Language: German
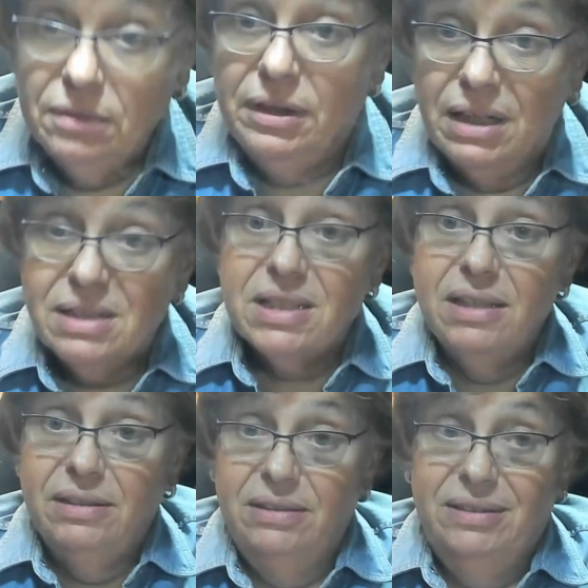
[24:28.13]
Und jetzt
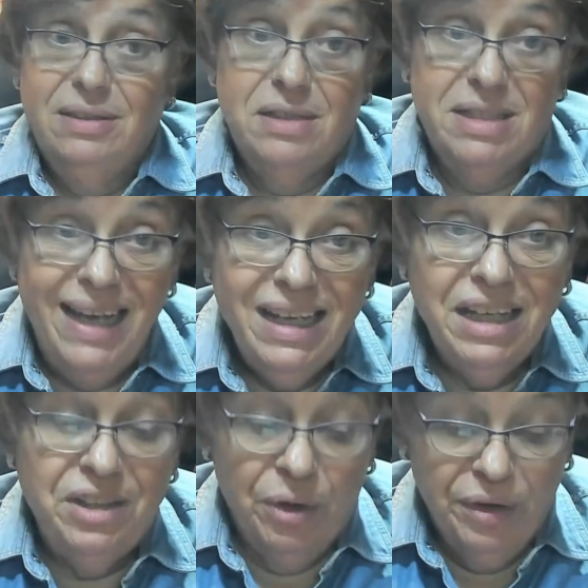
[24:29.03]
zeige
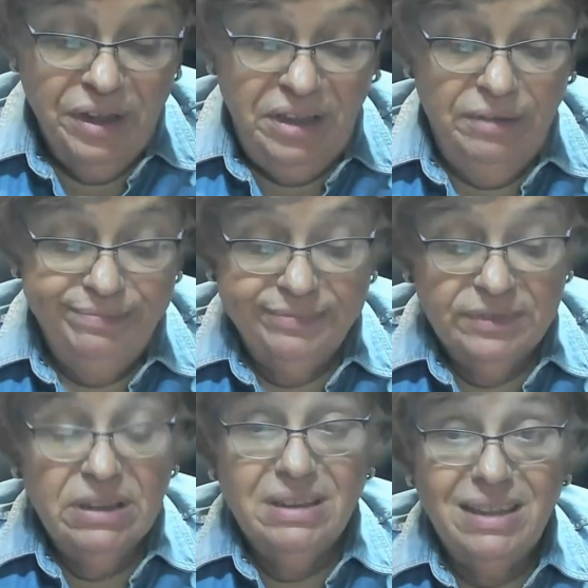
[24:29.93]
ich euch,
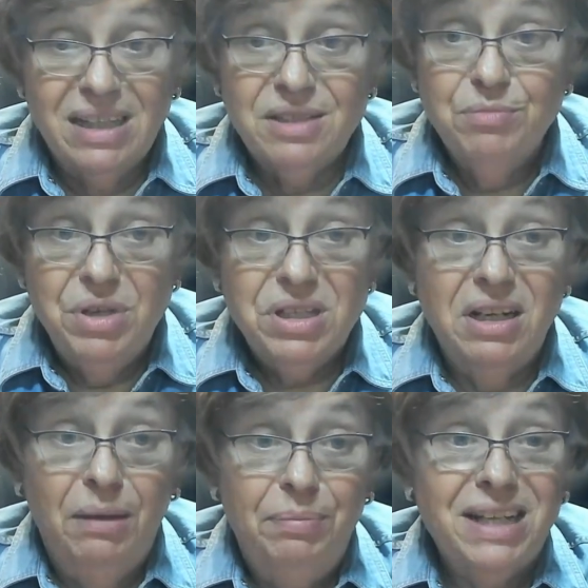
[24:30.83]
das ein bisschen,
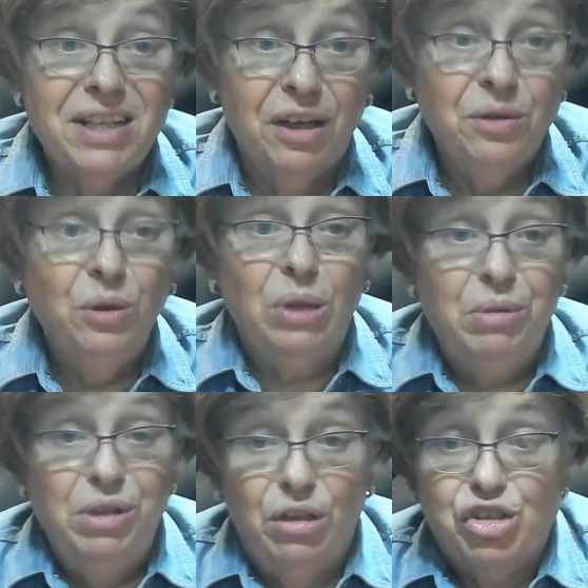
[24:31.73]
habe extra geguckt, ob
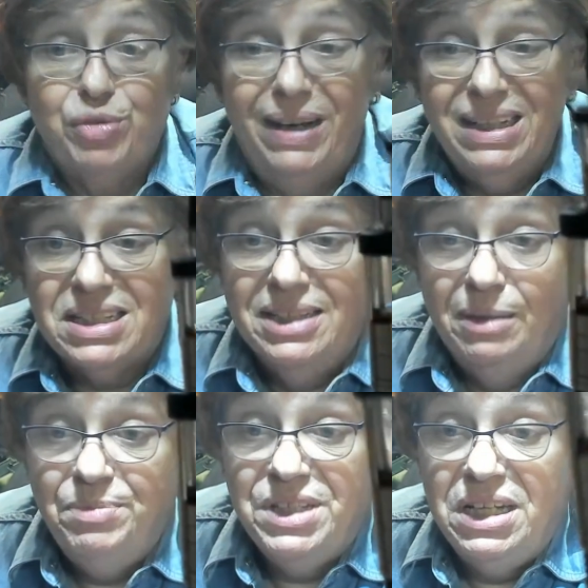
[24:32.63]
ich noch einen schwarzen
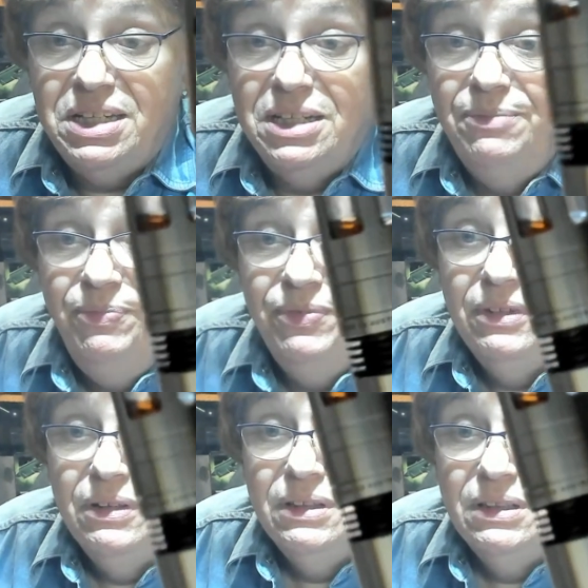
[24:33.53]
habe. Seht ihr?
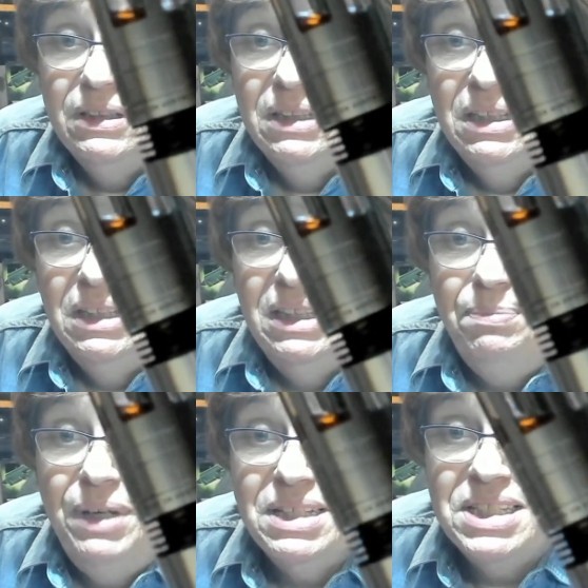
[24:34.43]
Ich habe
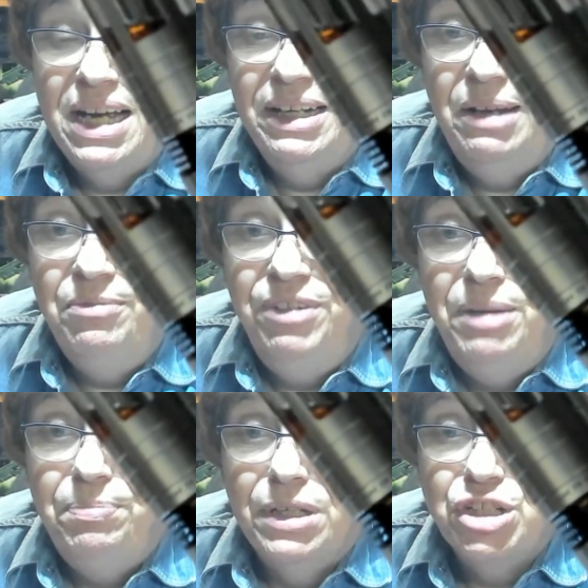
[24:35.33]
jetzt hier an dem
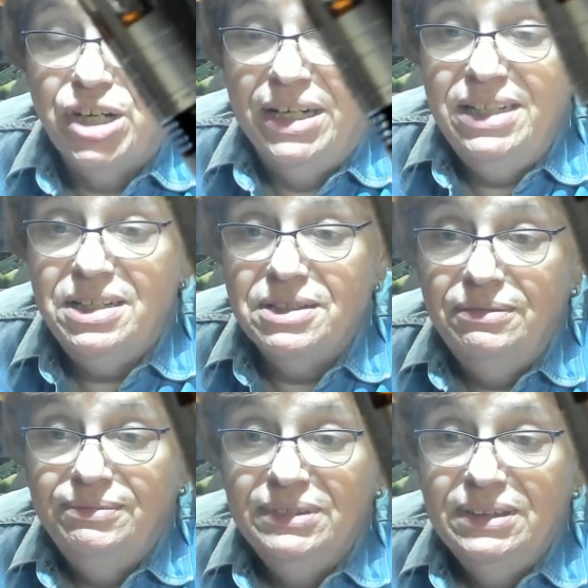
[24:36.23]
Viper Joint
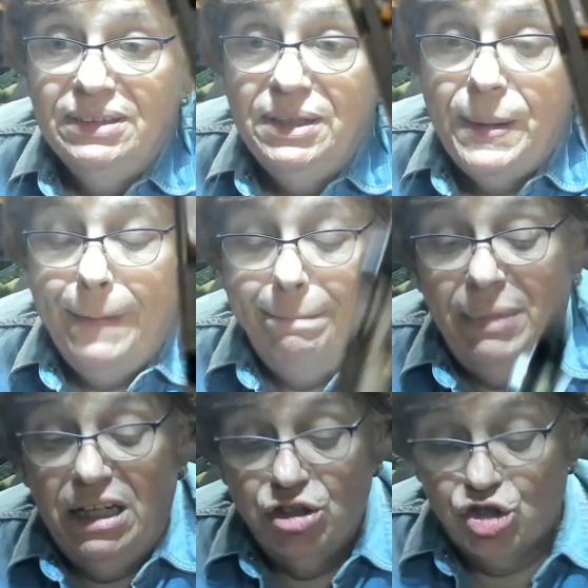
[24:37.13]

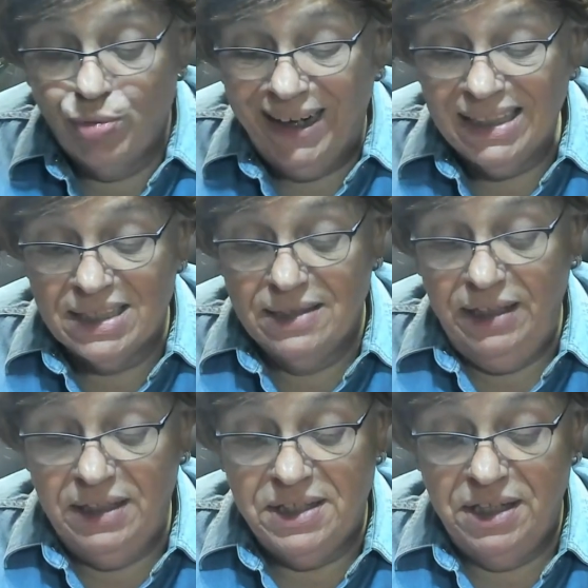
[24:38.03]
mal einen schwarzen
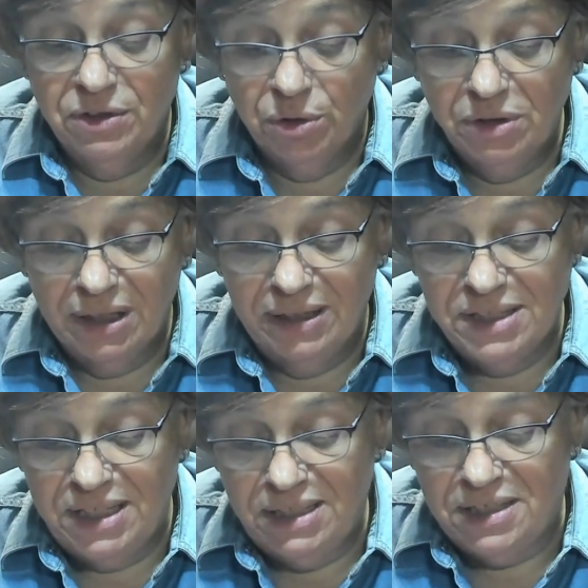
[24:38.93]
Hezin
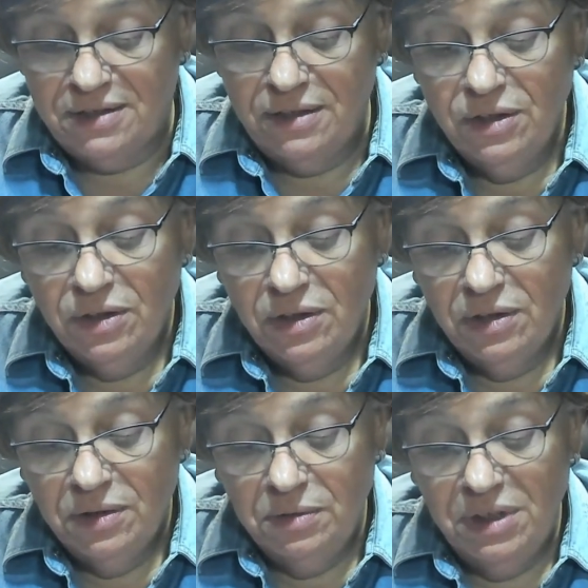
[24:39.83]
runtergesetzt
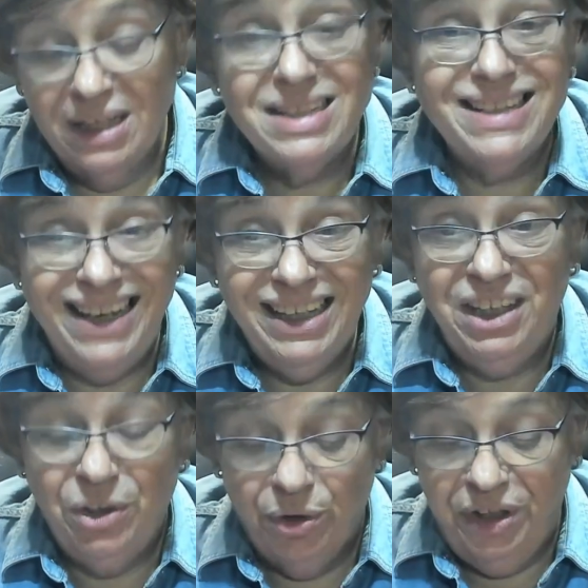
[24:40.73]
und da zeige
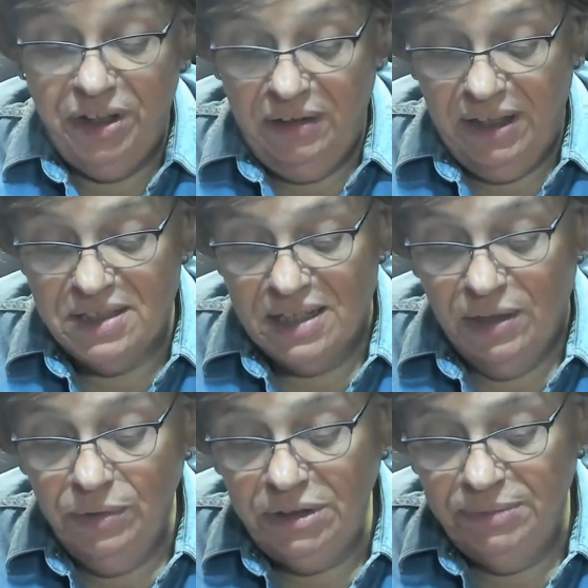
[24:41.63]
ich euch jetzt
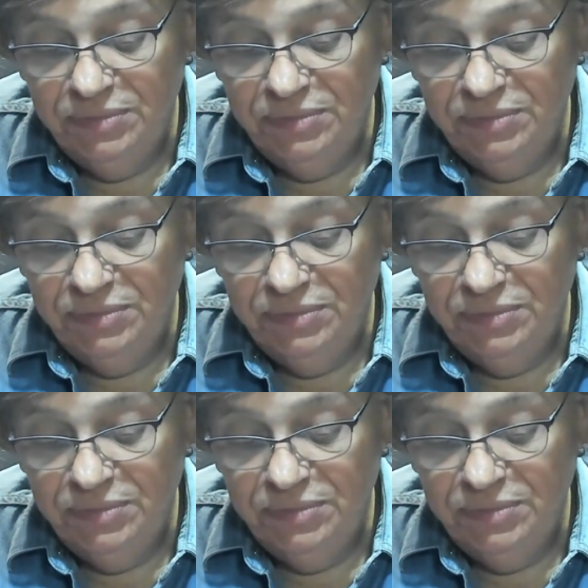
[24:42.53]
auch,